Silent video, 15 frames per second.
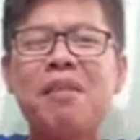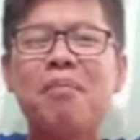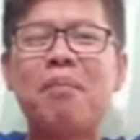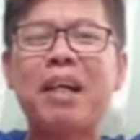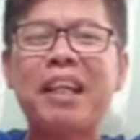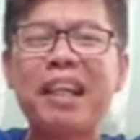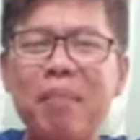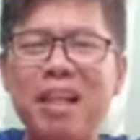
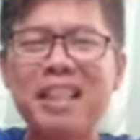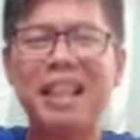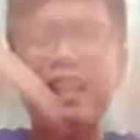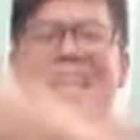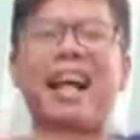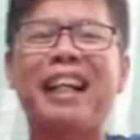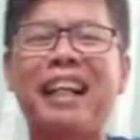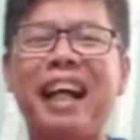Maging
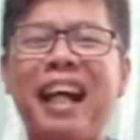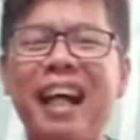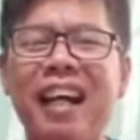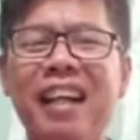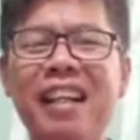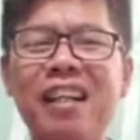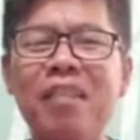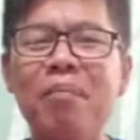masaya
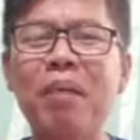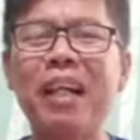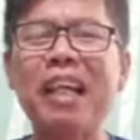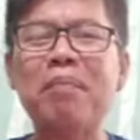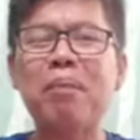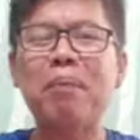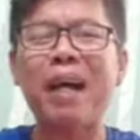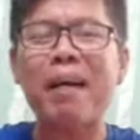ka.
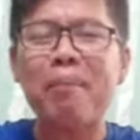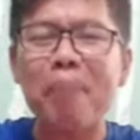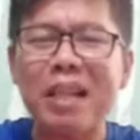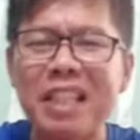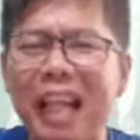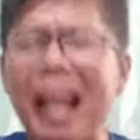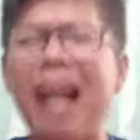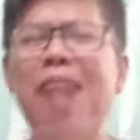Maging
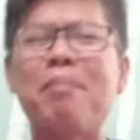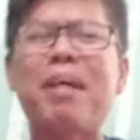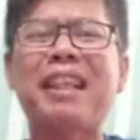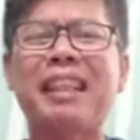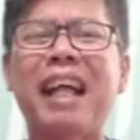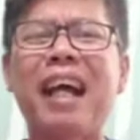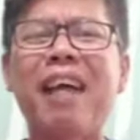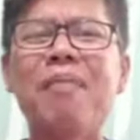
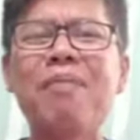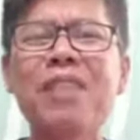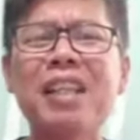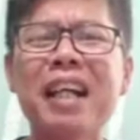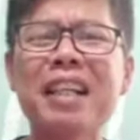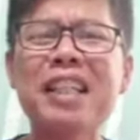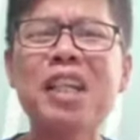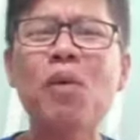mapagpasalamat ka.
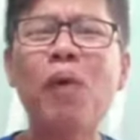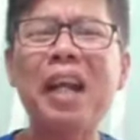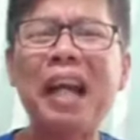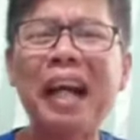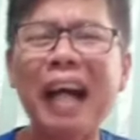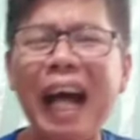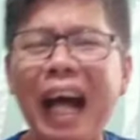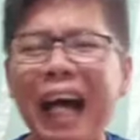Kasi
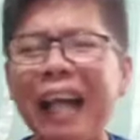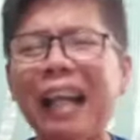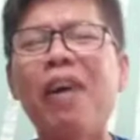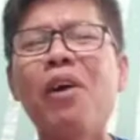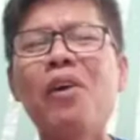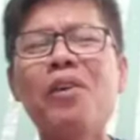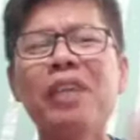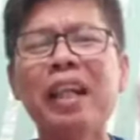walang
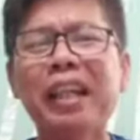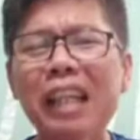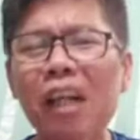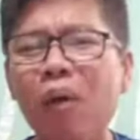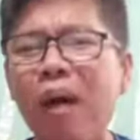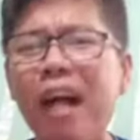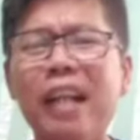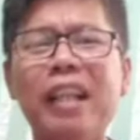araw na
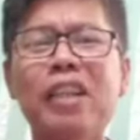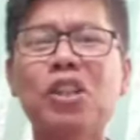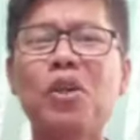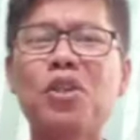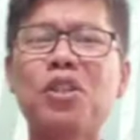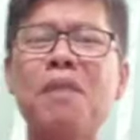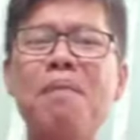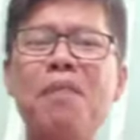ginawa ng
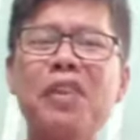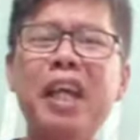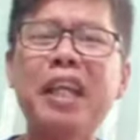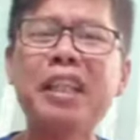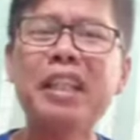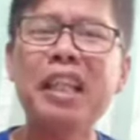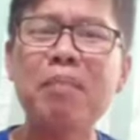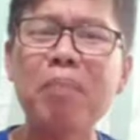Diyos na
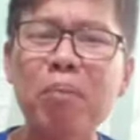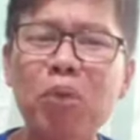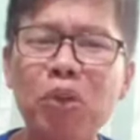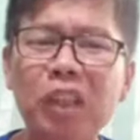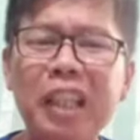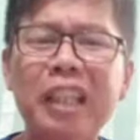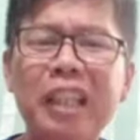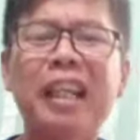hindi
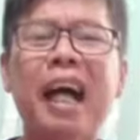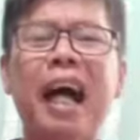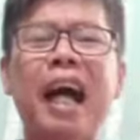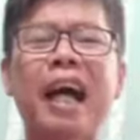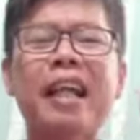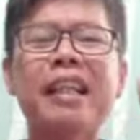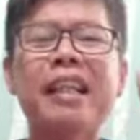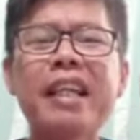mabuti.
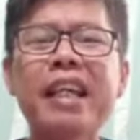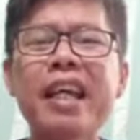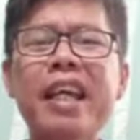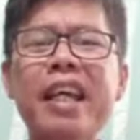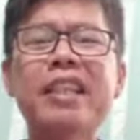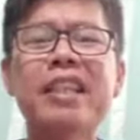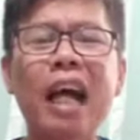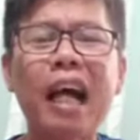God
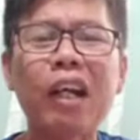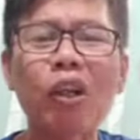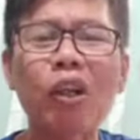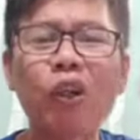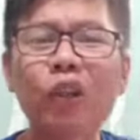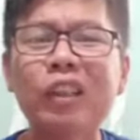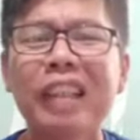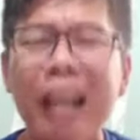is a
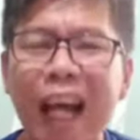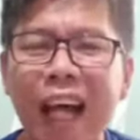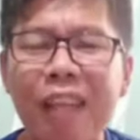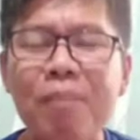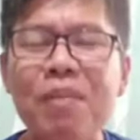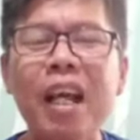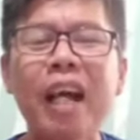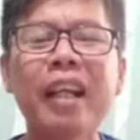good God.
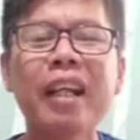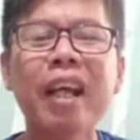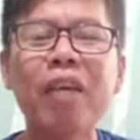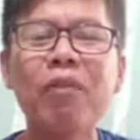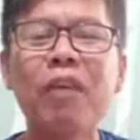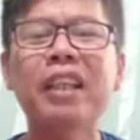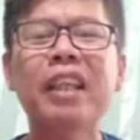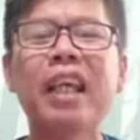And
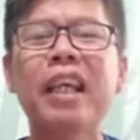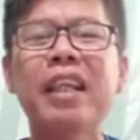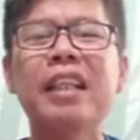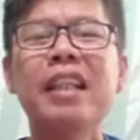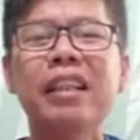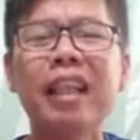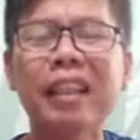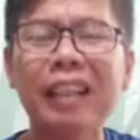everything
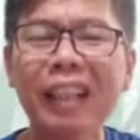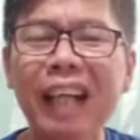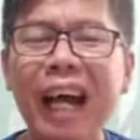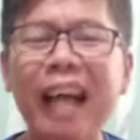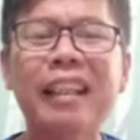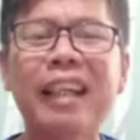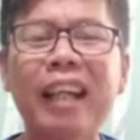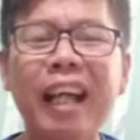that
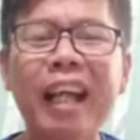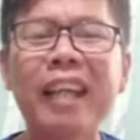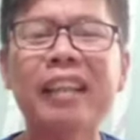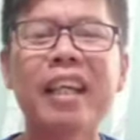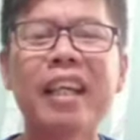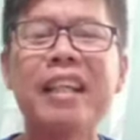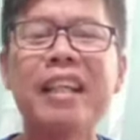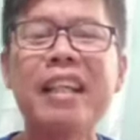God
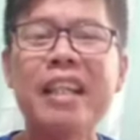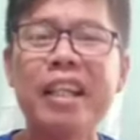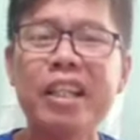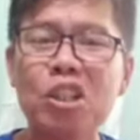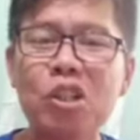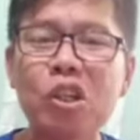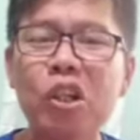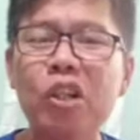created
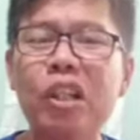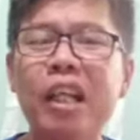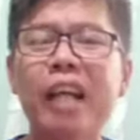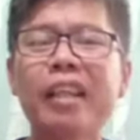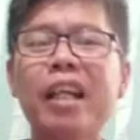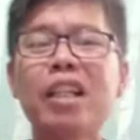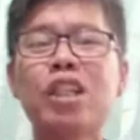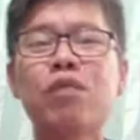is good.
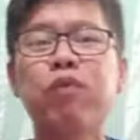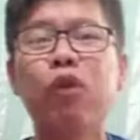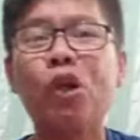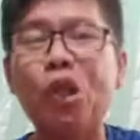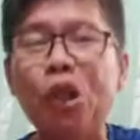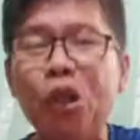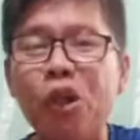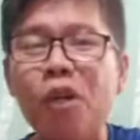And that's for
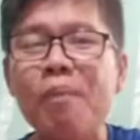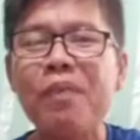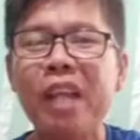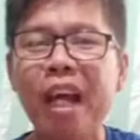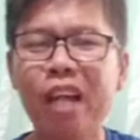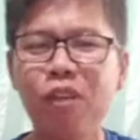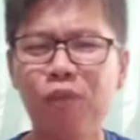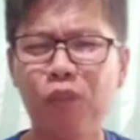you
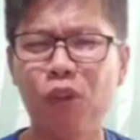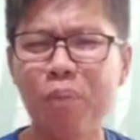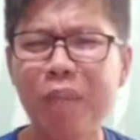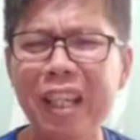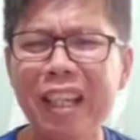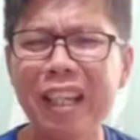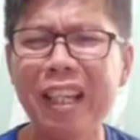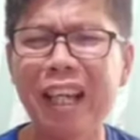and for
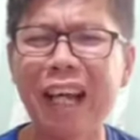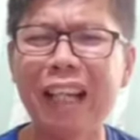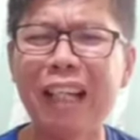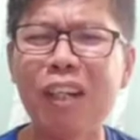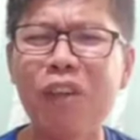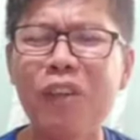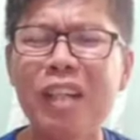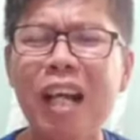me.
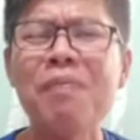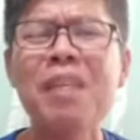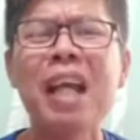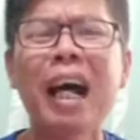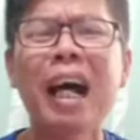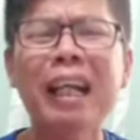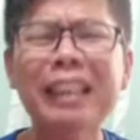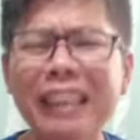Hallelujah.
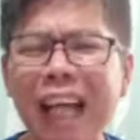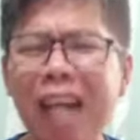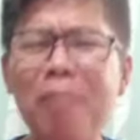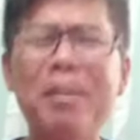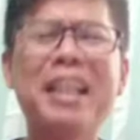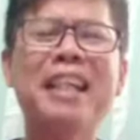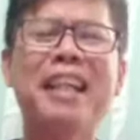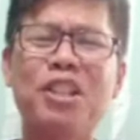Ang
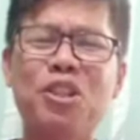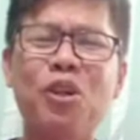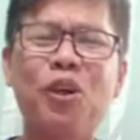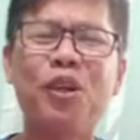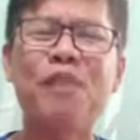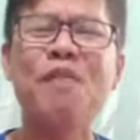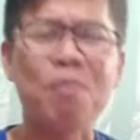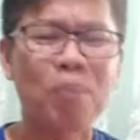daming
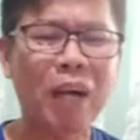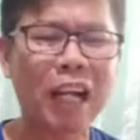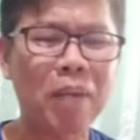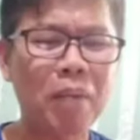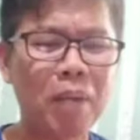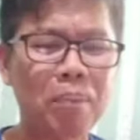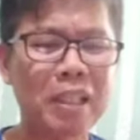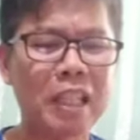rason para
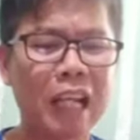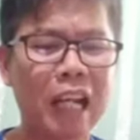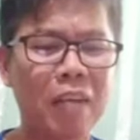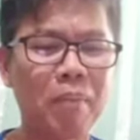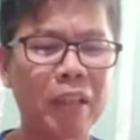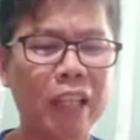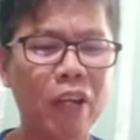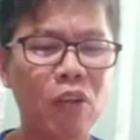
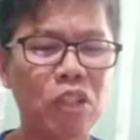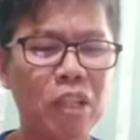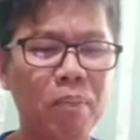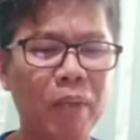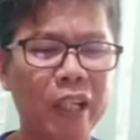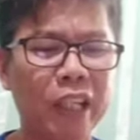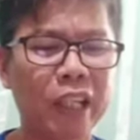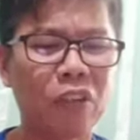magpasalamat tayo sa
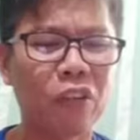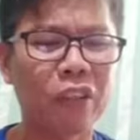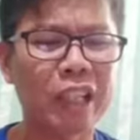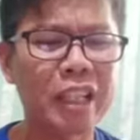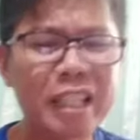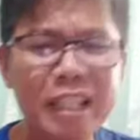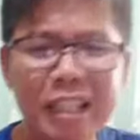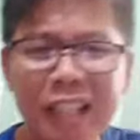Panginoon.
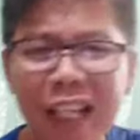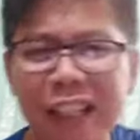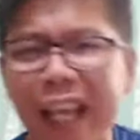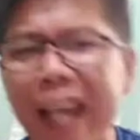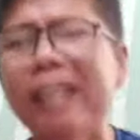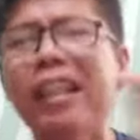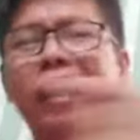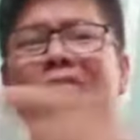This is the
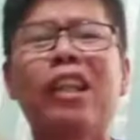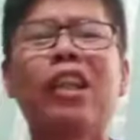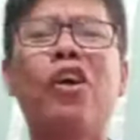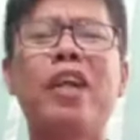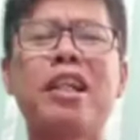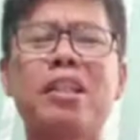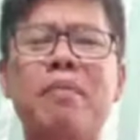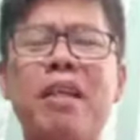day that the
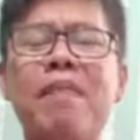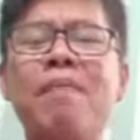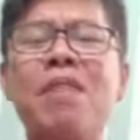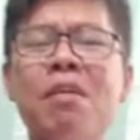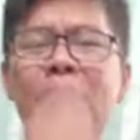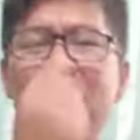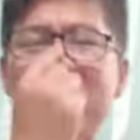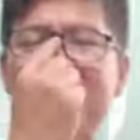Lord has made.
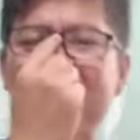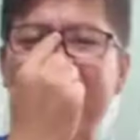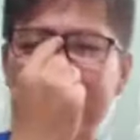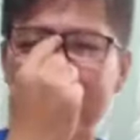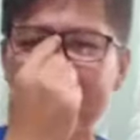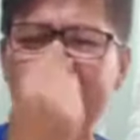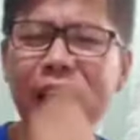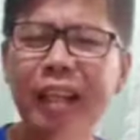
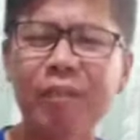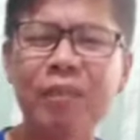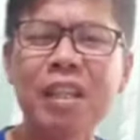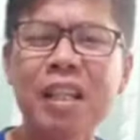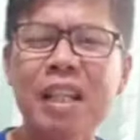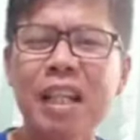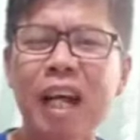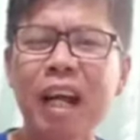Masarap yan.
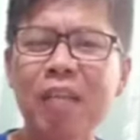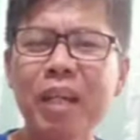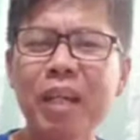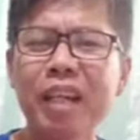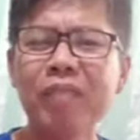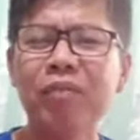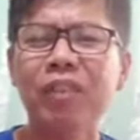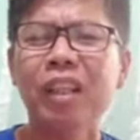
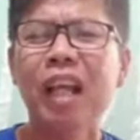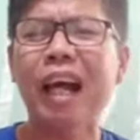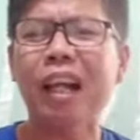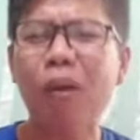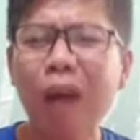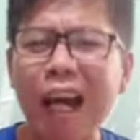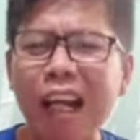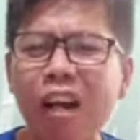Amen.
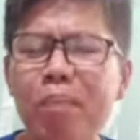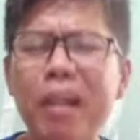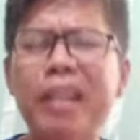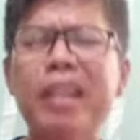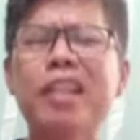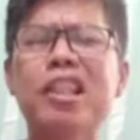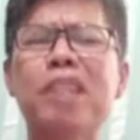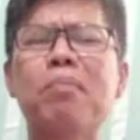Araw-araw,
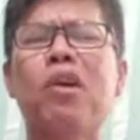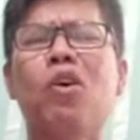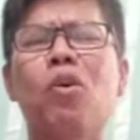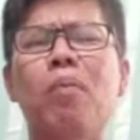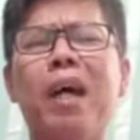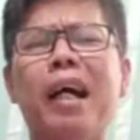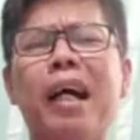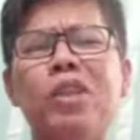pagising mo ng
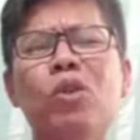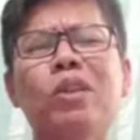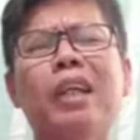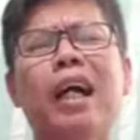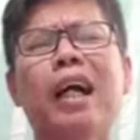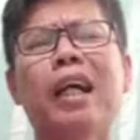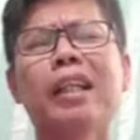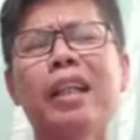umaga, yun
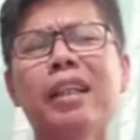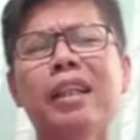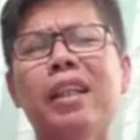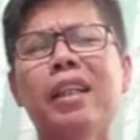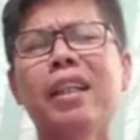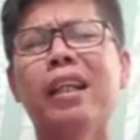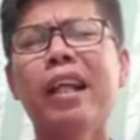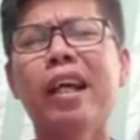kaagad ang
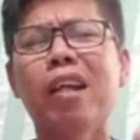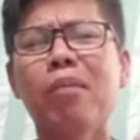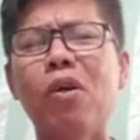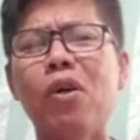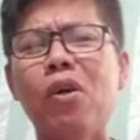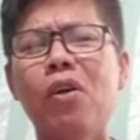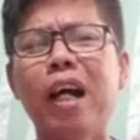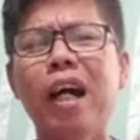declare
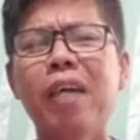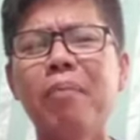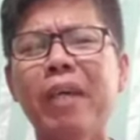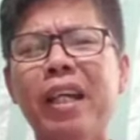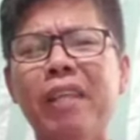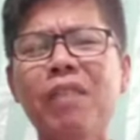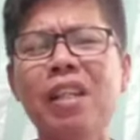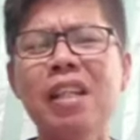mo.
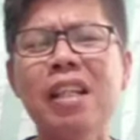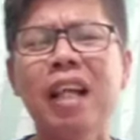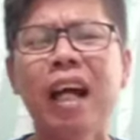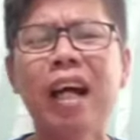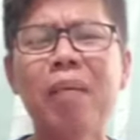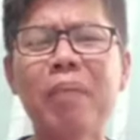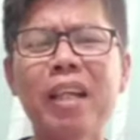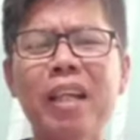Amen.
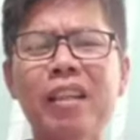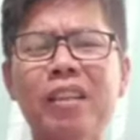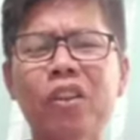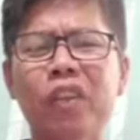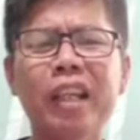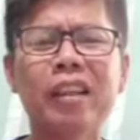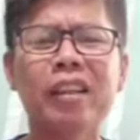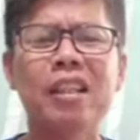Amen. You
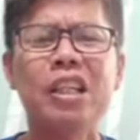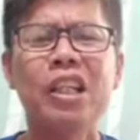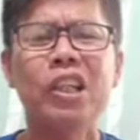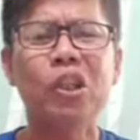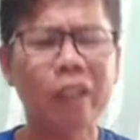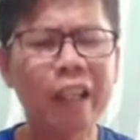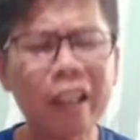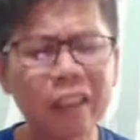get
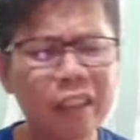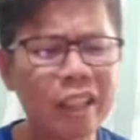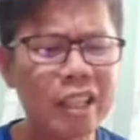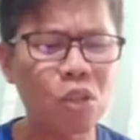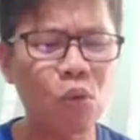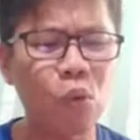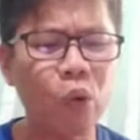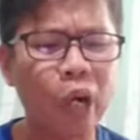You get
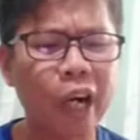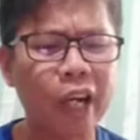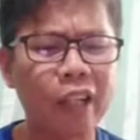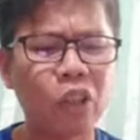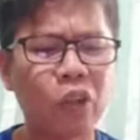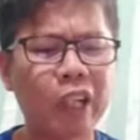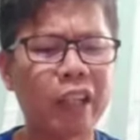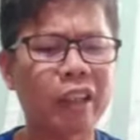this word,
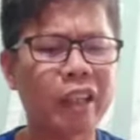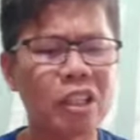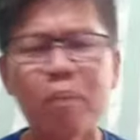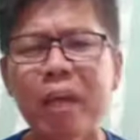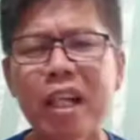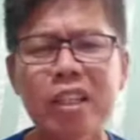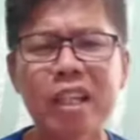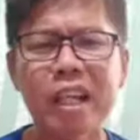you get this
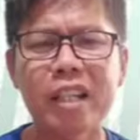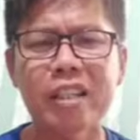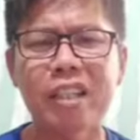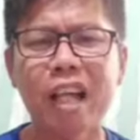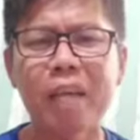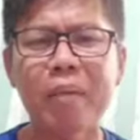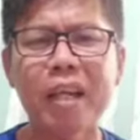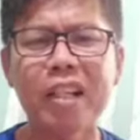message.
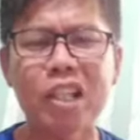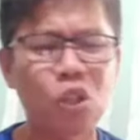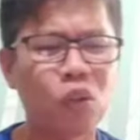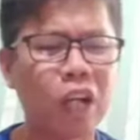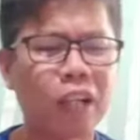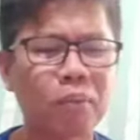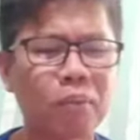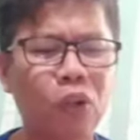Amen.
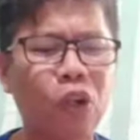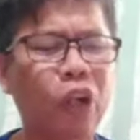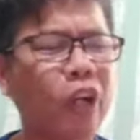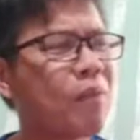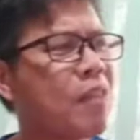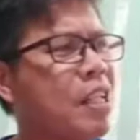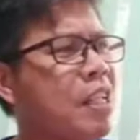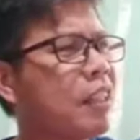Isulat mo,
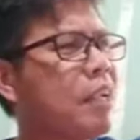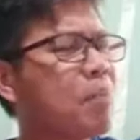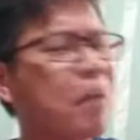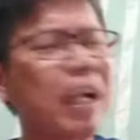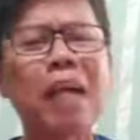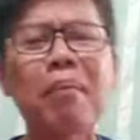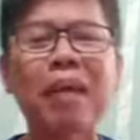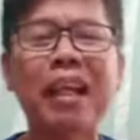Lord,
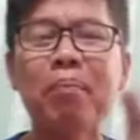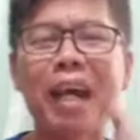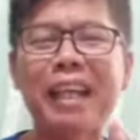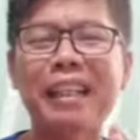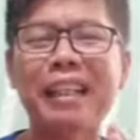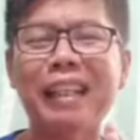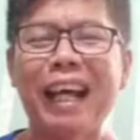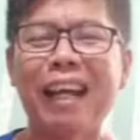para
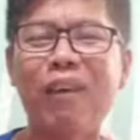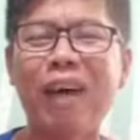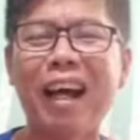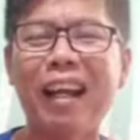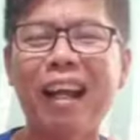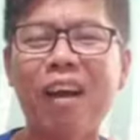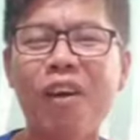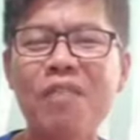ma-remind ka
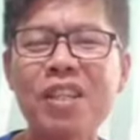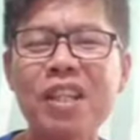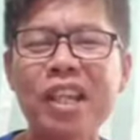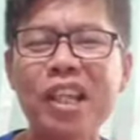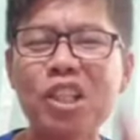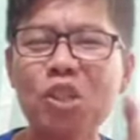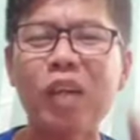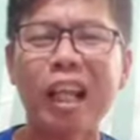araw-araw.
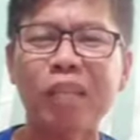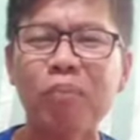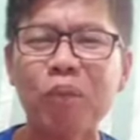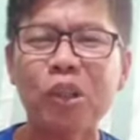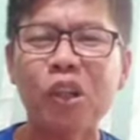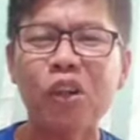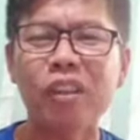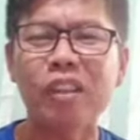Isulat mo
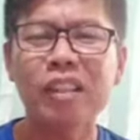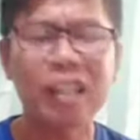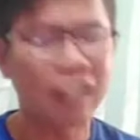yon.